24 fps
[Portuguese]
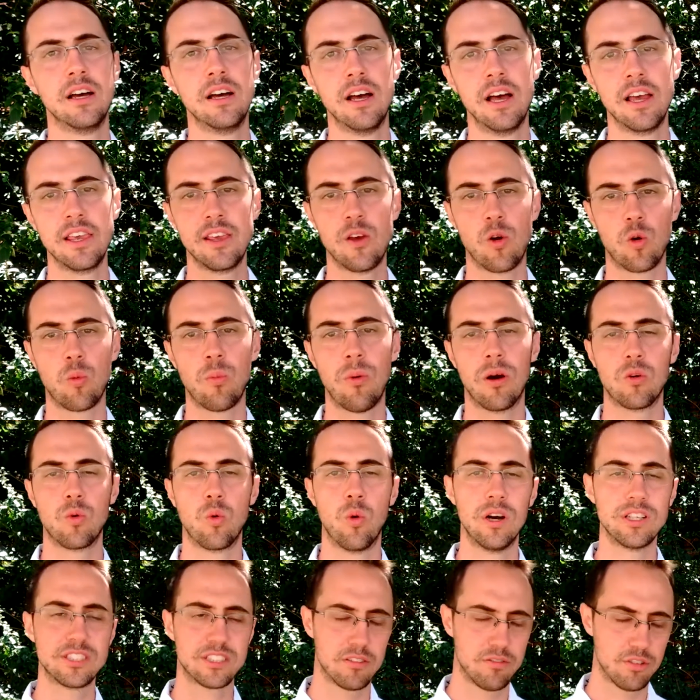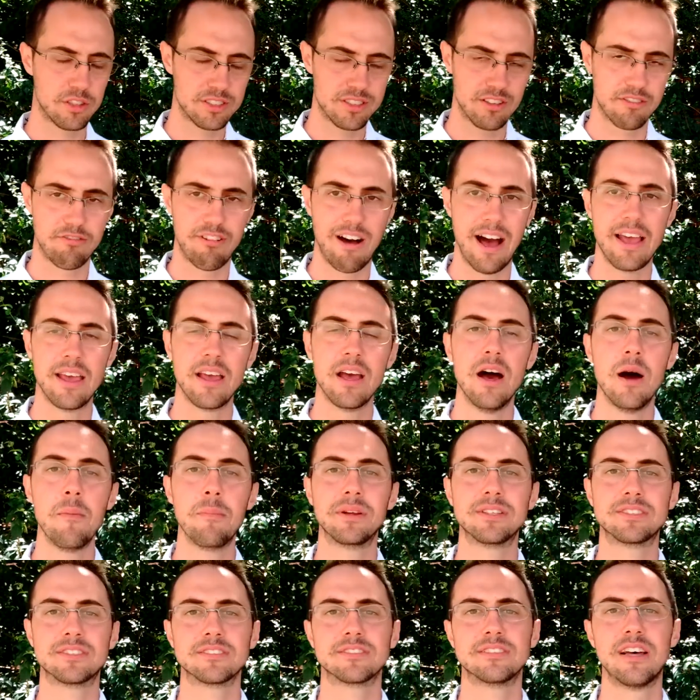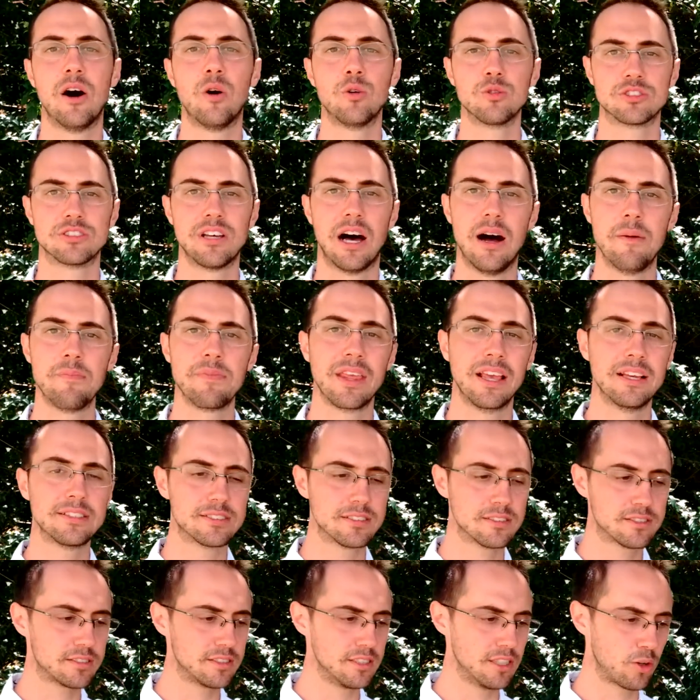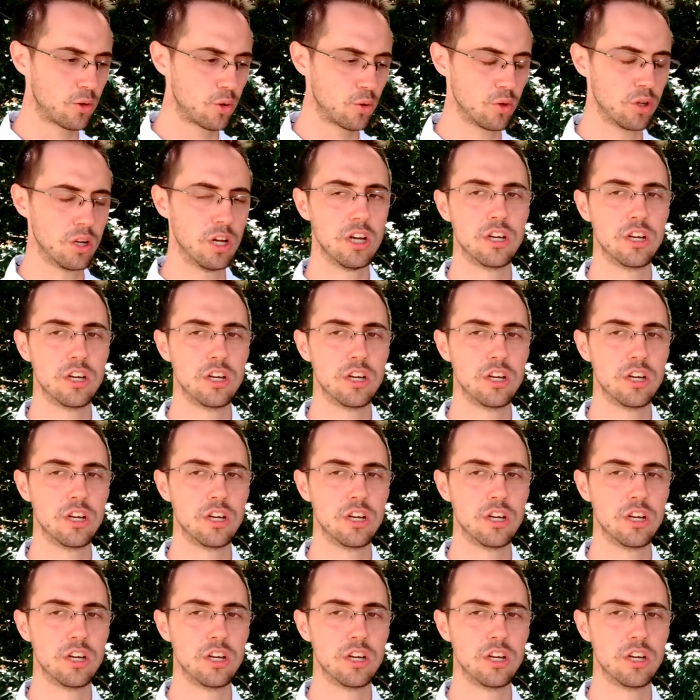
em alguma coisa, você vai precisar usar esse ciclo